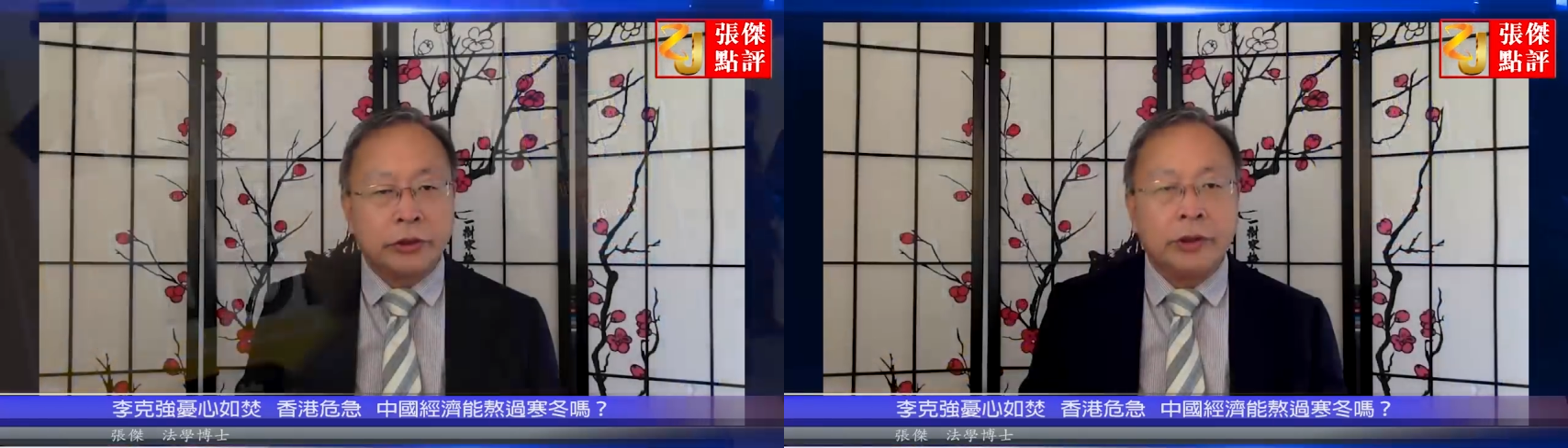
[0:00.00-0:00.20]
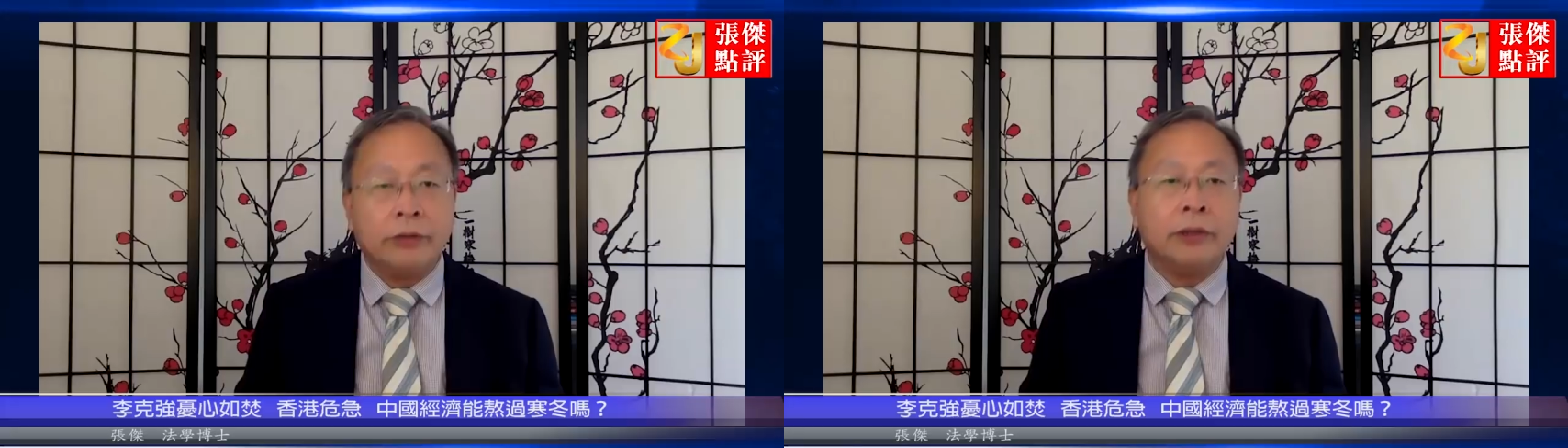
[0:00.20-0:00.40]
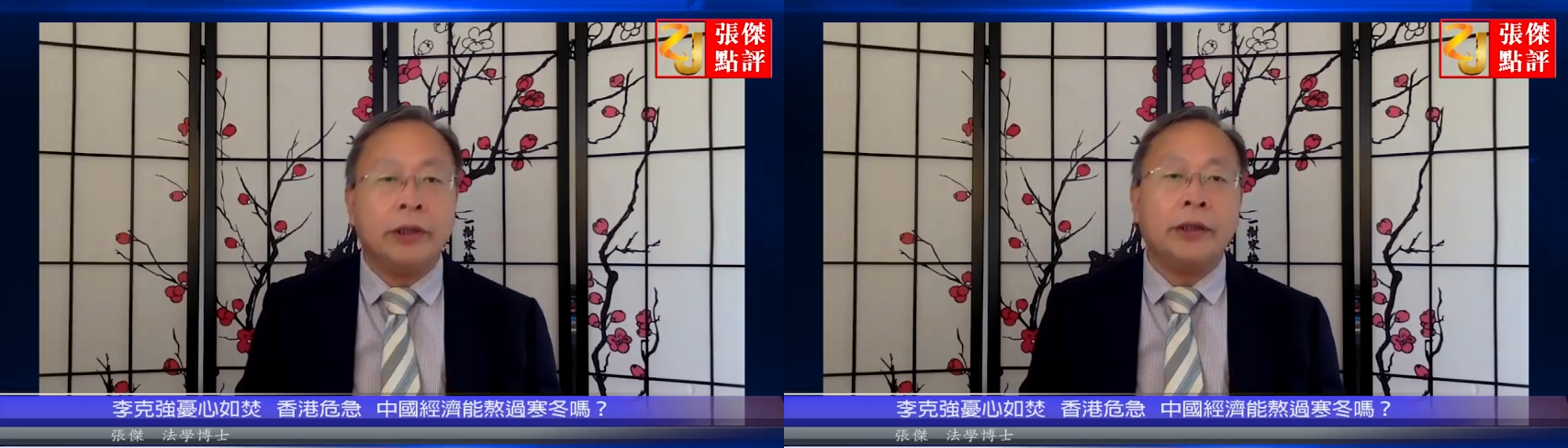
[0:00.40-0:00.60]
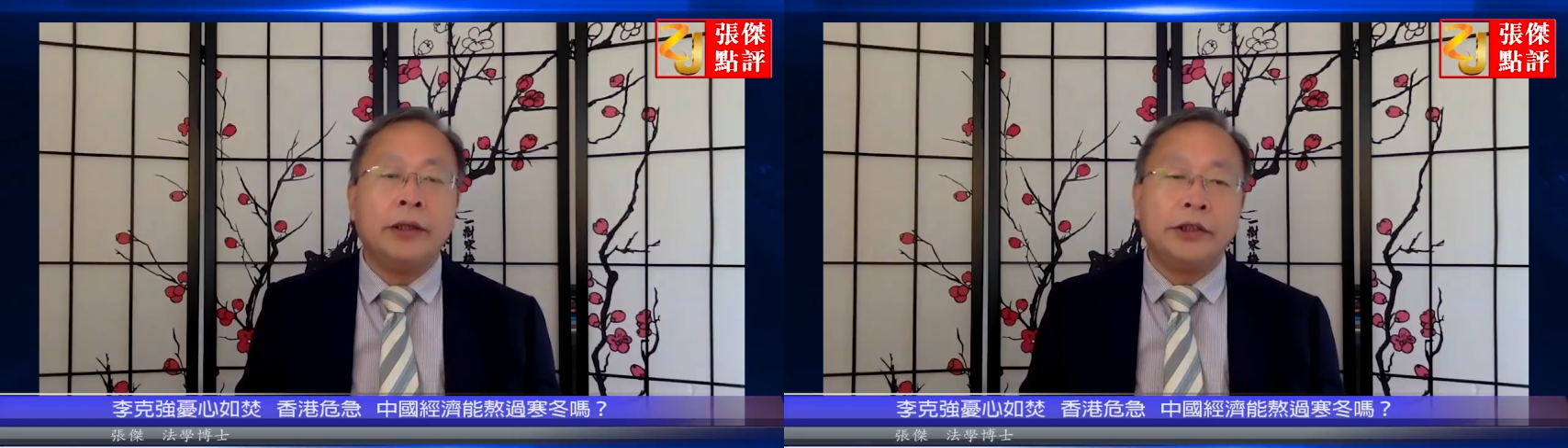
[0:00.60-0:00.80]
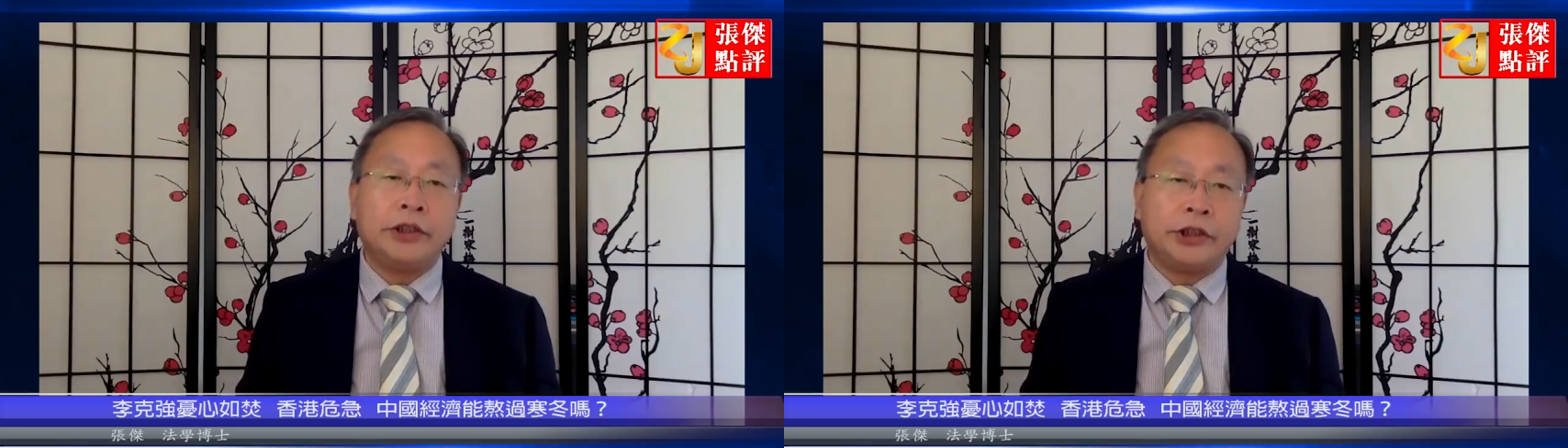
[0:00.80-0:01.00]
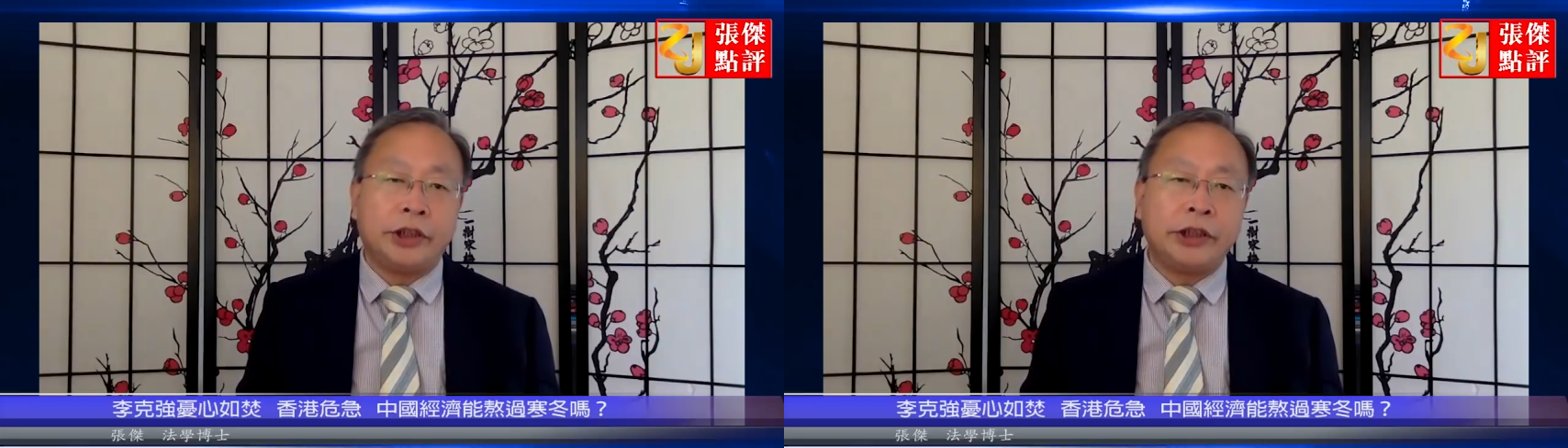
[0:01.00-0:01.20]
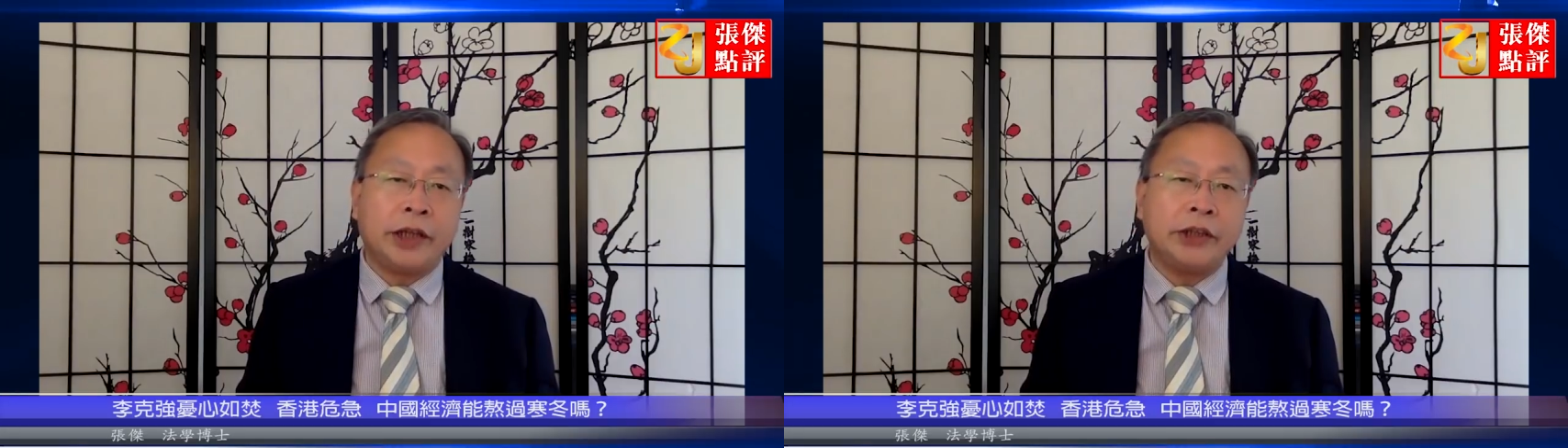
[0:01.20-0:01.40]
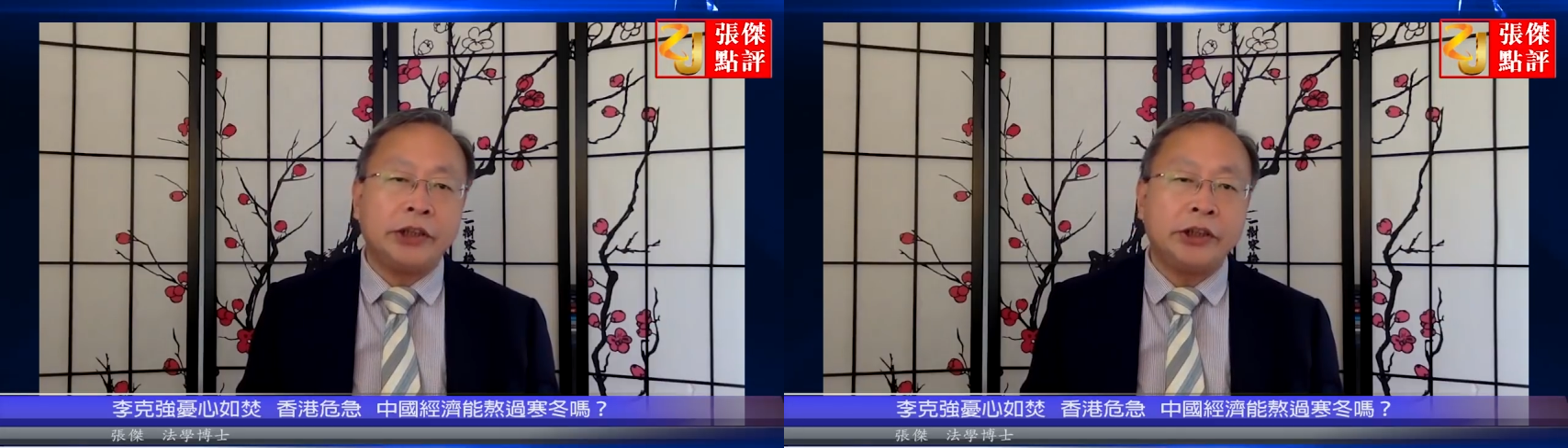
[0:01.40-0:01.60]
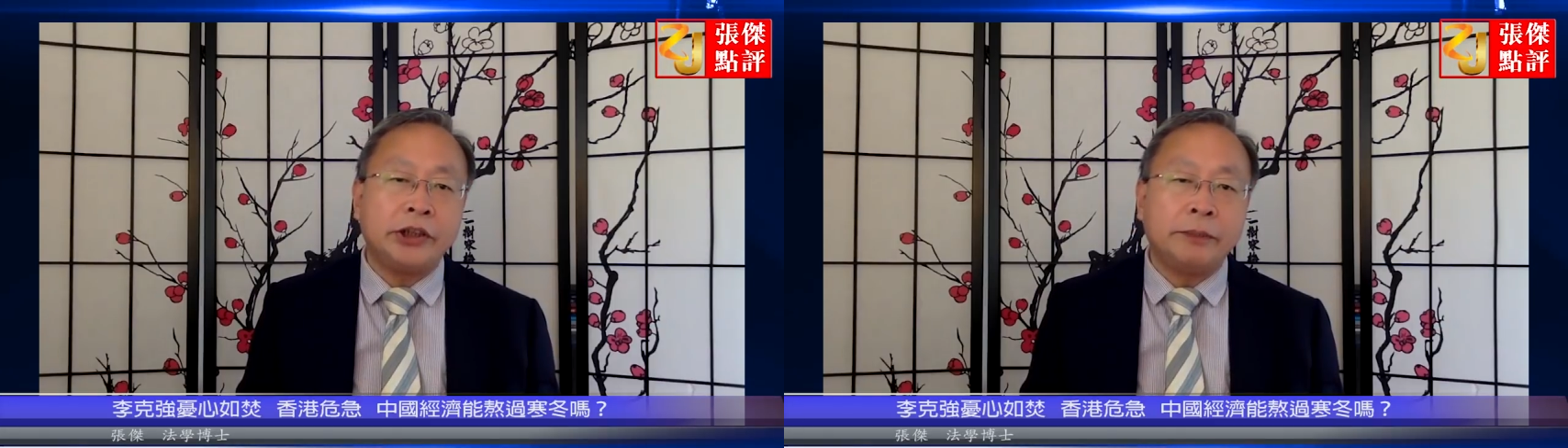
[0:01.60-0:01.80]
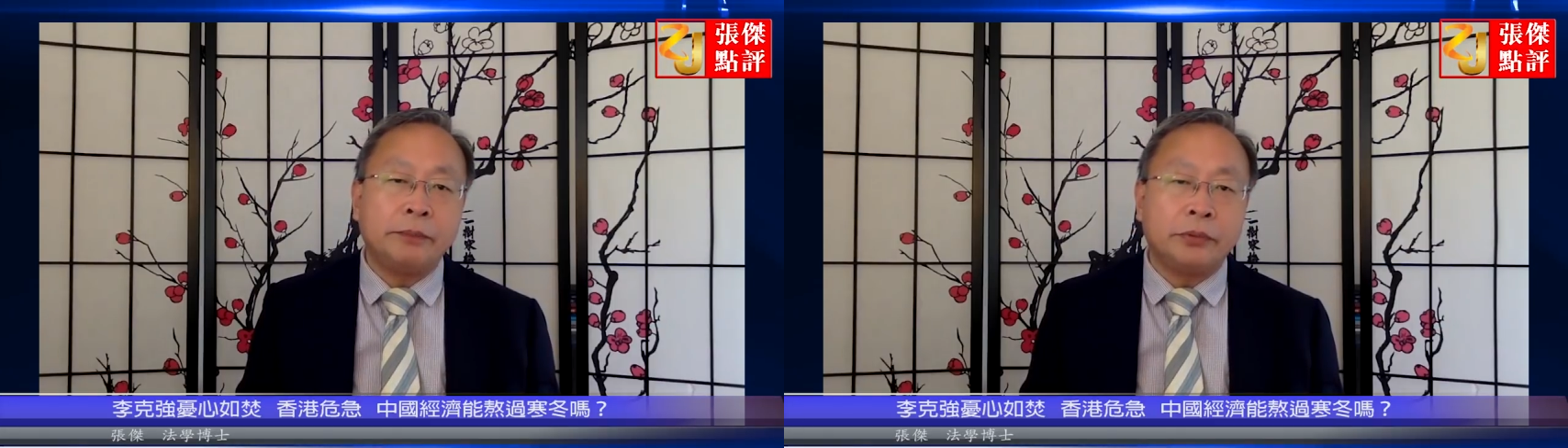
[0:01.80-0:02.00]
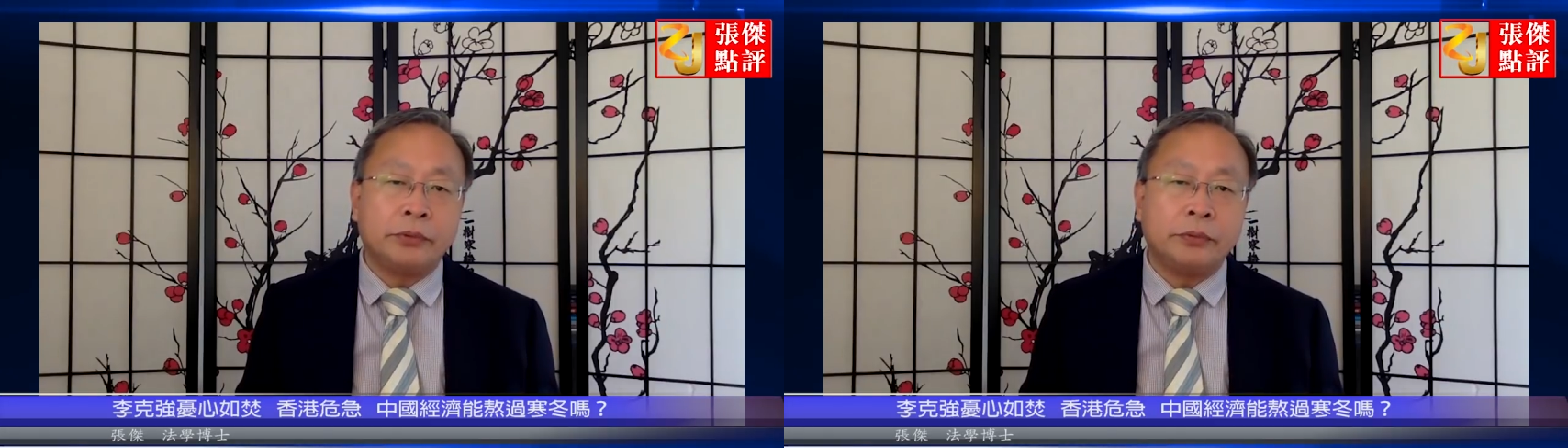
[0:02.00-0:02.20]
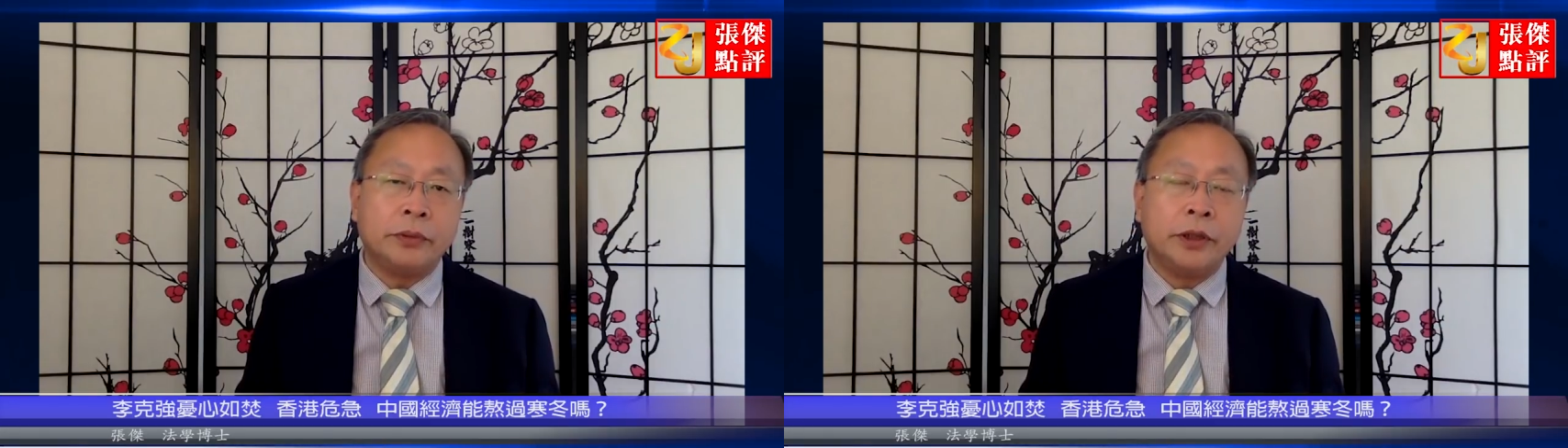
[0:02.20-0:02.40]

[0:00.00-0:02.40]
认为。企业家信心不足